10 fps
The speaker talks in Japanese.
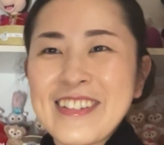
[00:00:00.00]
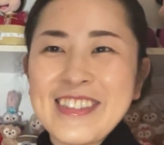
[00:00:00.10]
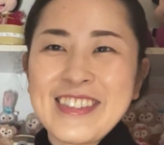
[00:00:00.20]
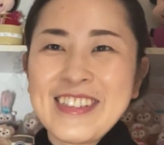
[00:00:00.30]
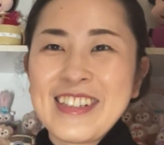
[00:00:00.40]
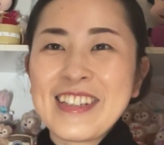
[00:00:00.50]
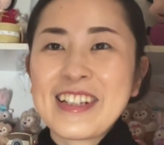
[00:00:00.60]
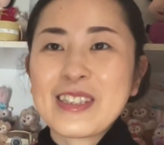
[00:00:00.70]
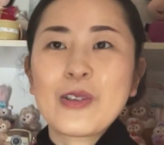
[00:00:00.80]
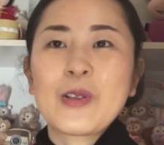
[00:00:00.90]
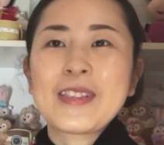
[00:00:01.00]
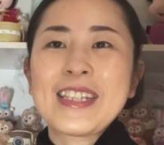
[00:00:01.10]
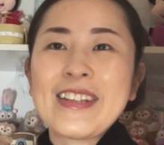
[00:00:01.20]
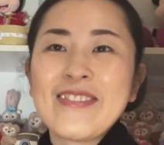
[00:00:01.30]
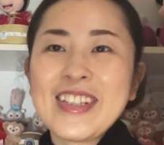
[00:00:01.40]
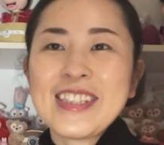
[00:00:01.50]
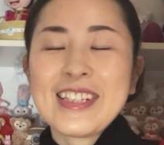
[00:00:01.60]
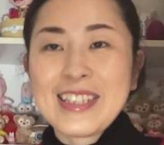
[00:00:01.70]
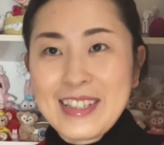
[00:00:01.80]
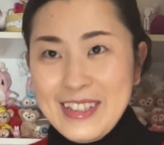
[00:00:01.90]
ご視聴ありがとうございました。
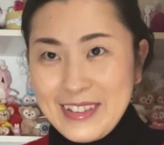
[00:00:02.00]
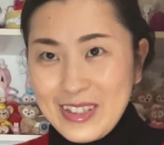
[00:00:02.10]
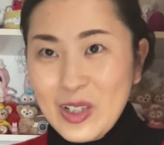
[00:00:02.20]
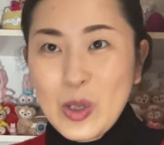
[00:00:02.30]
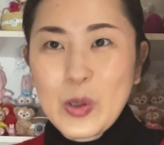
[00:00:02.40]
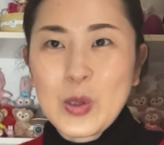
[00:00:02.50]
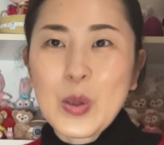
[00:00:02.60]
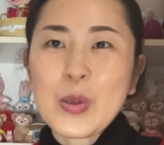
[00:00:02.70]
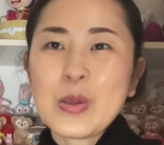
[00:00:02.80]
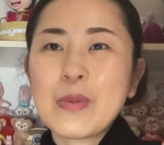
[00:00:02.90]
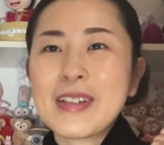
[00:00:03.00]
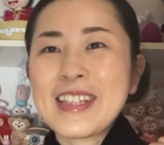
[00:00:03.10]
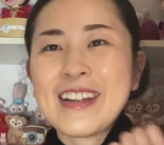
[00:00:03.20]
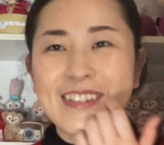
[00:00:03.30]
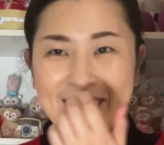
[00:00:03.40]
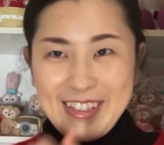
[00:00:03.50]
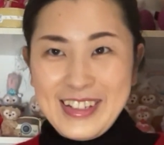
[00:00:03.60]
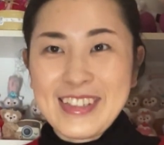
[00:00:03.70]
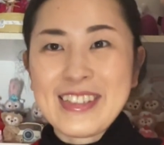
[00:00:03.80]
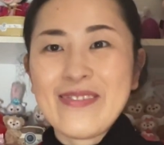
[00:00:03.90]
チャンネル登録とグッドボタンお
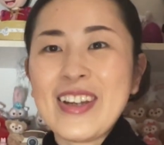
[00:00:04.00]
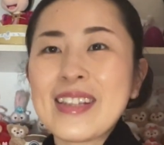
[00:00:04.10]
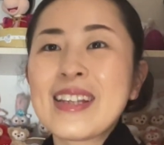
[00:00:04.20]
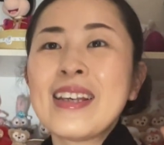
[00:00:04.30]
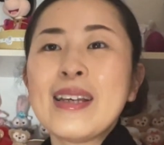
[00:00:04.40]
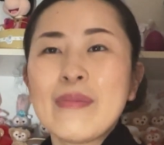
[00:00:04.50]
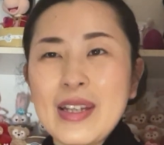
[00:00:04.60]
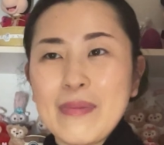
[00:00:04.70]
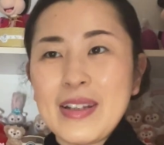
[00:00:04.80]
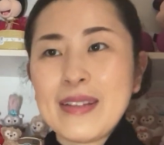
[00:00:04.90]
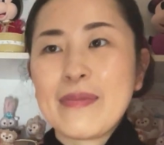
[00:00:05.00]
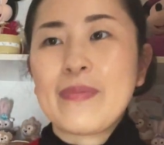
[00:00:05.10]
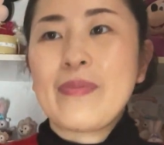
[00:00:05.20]
願いします。バイバイ。